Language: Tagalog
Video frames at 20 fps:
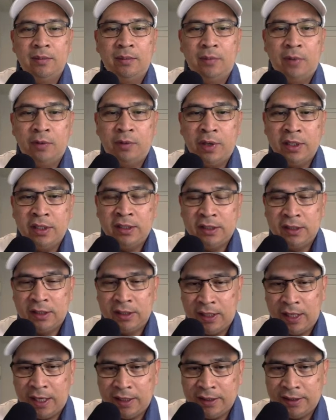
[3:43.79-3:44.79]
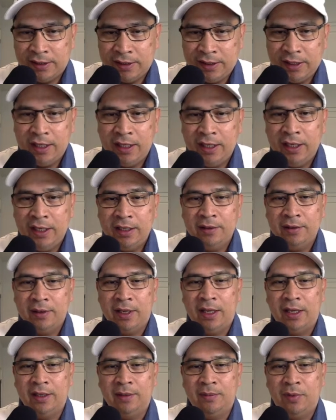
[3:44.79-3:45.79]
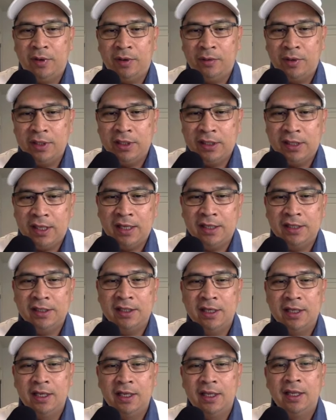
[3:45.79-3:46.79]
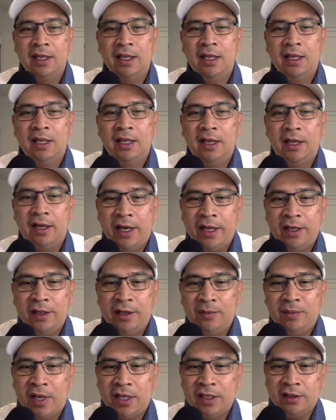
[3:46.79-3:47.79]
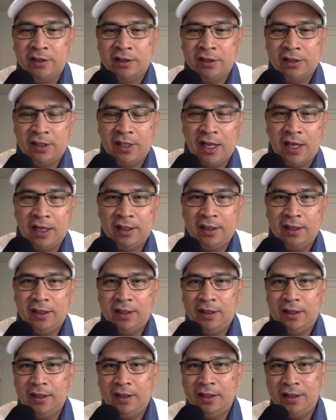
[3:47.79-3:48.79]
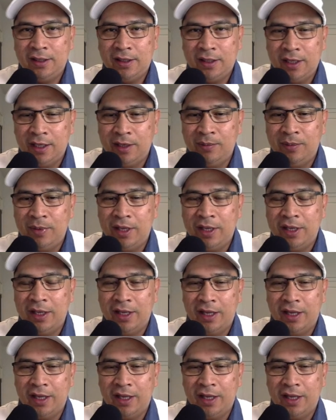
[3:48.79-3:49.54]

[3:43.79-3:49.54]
forward slash C, ayan, forward slash reynaldbascos.tv.